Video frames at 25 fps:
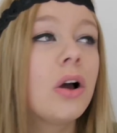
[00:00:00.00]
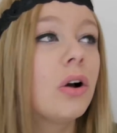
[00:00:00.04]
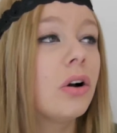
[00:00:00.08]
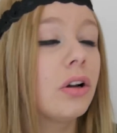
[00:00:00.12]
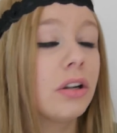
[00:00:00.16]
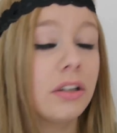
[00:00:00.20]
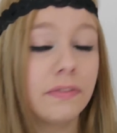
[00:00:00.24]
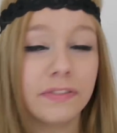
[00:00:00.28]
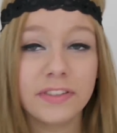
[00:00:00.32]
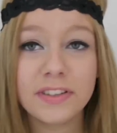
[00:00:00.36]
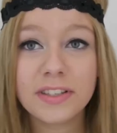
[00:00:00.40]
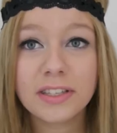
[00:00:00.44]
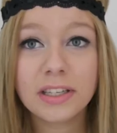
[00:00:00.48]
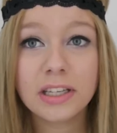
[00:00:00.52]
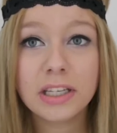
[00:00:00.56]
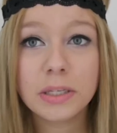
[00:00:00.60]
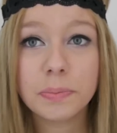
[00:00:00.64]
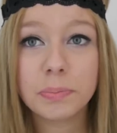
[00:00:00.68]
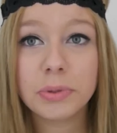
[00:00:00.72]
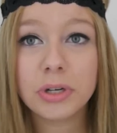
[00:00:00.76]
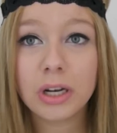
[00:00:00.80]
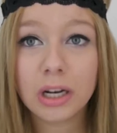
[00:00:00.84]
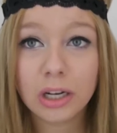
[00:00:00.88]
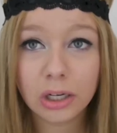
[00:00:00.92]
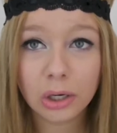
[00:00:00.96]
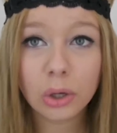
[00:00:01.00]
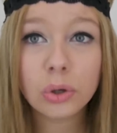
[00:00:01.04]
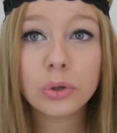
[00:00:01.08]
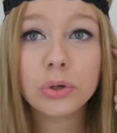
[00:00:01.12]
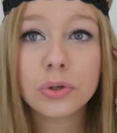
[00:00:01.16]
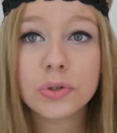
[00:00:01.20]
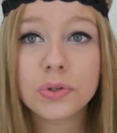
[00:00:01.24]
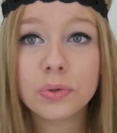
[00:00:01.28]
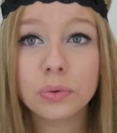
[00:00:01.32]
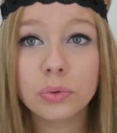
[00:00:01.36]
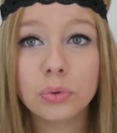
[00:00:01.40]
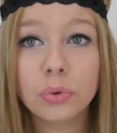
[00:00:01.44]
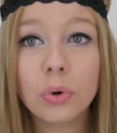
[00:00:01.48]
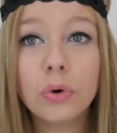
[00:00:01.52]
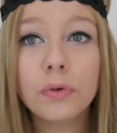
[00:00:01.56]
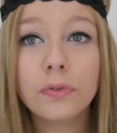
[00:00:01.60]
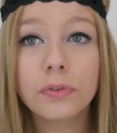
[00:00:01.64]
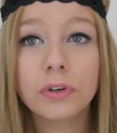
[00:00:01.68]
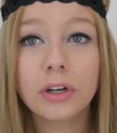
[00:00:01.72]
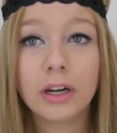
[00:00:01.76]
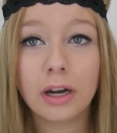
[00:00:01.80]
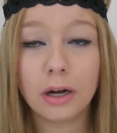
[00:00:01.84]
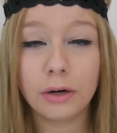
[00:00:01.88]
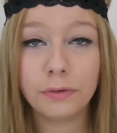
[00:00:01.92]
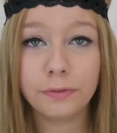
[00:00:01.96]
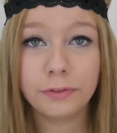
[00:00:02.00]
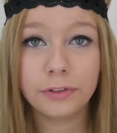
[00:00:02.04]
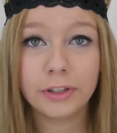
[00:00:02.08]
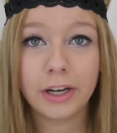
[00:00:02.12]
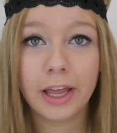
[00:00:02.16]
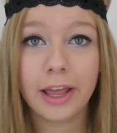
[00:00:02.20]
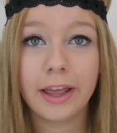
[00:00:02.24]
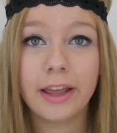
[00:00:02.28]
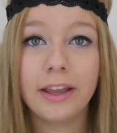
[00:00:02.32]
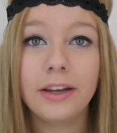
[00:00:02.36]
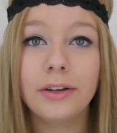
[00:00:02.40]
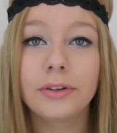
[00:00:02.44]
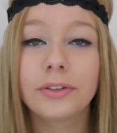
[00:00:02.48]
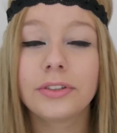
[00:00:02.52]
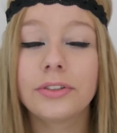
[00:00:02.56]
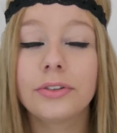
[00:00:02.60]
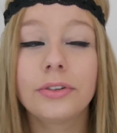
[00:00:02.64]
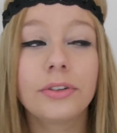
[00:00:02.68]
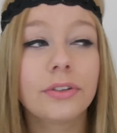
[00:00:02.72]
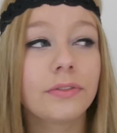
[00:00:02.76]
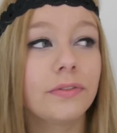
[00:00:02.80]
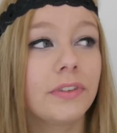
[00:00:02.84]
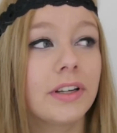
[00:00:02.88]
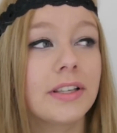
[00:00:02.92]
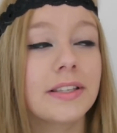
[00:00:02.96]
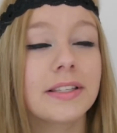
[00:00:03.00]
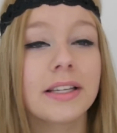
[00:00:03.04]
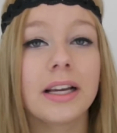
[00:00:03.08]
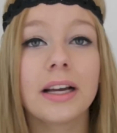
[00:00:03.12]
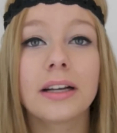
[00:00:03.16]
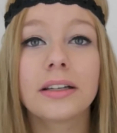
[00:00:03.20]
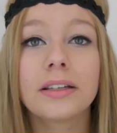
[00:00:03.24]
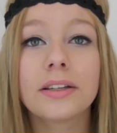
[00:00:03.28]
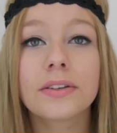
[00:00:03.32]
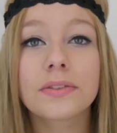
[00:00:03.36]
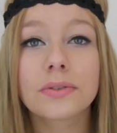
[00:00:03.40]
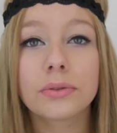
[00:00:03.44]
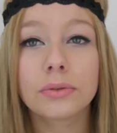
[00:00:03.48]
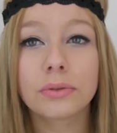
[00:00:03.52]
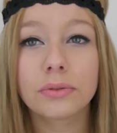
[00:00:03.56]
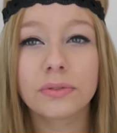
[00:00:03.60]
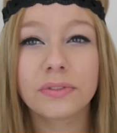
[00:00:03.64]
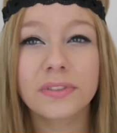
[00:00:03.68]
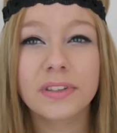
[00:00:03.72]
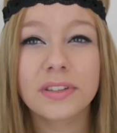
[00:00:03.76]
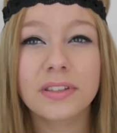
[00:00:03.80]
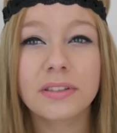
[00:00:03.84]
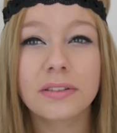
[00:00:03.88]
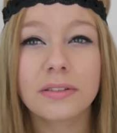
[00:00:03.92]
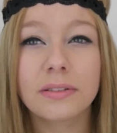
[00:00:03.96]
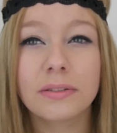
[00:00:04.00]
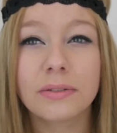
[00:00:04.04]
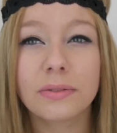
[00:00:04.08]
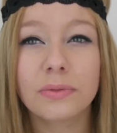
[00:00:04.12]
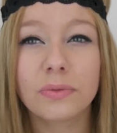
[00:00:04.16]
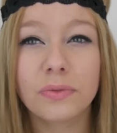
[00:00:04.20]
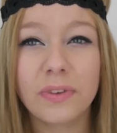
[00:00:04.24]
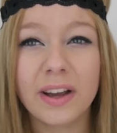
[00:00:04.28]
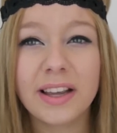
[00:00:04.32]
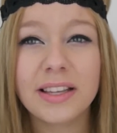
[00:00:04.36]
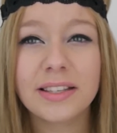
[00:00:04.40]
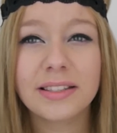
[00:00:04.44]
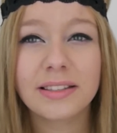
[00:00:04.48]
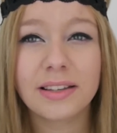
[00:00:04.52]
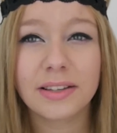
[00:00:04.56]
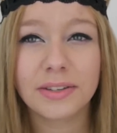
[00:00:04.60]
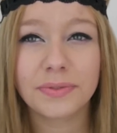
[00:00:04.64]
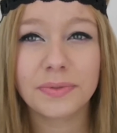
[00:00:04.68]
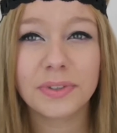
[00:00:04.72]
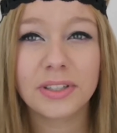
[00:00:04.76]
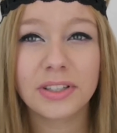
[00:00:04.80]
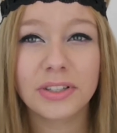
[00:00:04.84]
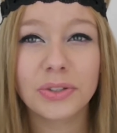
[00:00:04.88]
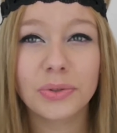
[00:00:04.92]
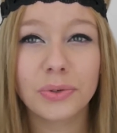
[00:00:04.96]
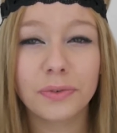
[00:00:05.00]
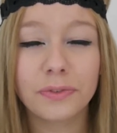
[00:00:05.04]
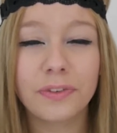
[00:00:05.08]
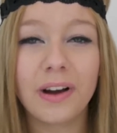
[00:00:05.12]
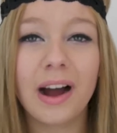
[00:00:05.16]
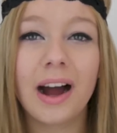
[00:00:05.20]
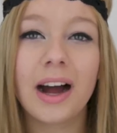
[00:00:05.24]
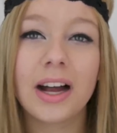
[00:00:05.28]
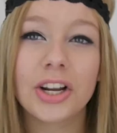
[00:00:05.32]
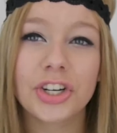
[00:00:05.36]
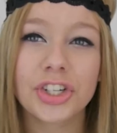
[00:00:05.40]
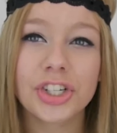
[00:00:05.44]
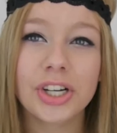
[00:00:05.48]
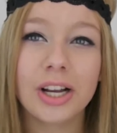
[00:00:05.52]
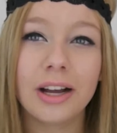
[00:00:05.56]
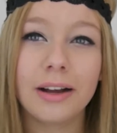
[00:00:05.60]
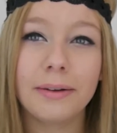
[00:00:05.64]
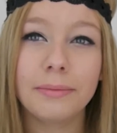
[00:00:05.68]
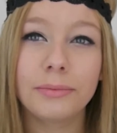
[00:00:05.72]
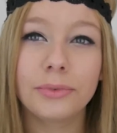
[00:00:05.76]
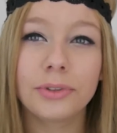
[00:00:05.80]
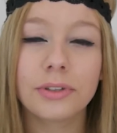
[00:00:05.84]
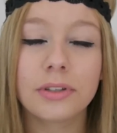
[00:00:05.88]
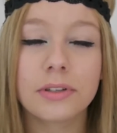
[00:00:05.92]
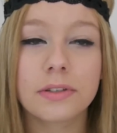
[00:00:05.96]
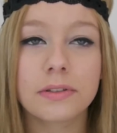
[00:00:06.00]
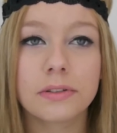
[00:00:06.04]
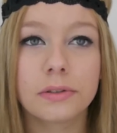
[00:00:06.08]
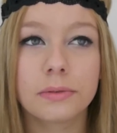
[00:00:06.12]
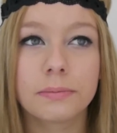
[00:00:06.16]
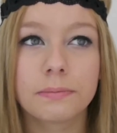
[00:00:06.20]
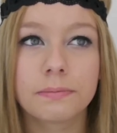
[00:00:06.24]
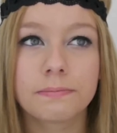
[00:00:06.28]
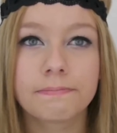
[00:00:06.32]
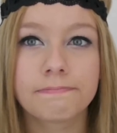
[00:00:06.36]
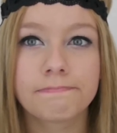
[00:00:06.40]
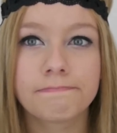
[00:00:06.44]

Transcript: Und wisst ihr, ich bin dann auch noch so doof und laufe dahin und irgendwann sagen die so, du, bist, du weißt, dass wir dich nur verarscht haben. Und ich so,